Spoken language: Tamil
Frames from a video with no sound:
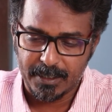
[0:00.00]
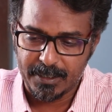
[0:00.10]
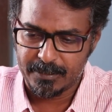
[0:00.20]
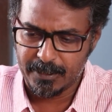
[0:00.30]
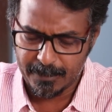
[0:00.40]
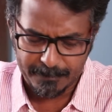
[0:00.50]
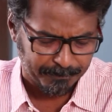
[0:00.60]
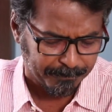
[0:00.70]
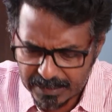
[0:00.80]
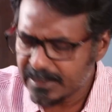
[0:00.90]
கட்டத்தில்
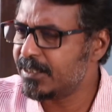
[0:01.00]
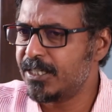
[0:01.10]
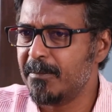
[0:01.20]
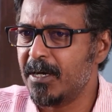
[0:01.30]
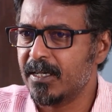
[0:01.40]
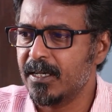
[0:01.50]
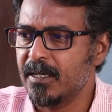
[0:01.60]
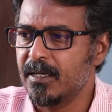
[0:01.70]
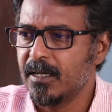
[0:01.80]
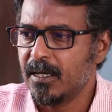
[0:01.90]
நிச்சயமாக
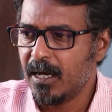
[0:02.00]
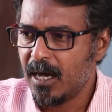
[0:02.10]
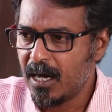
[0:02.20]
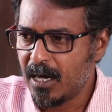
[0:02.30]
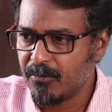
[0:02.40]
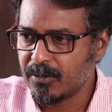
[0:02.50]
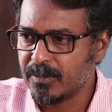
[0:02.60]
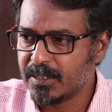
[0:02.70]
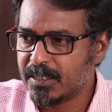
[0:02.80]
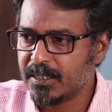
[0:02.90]
அவங்க
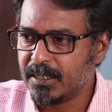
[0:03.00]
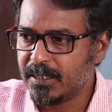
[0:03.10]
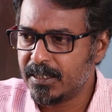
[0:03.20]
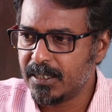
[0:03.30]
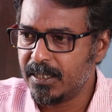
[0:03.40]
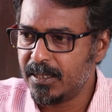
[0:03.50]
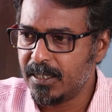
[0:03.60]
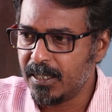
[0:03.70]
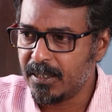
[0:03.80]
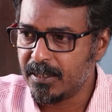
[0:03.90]
வந்துட்டு இந்த இந்த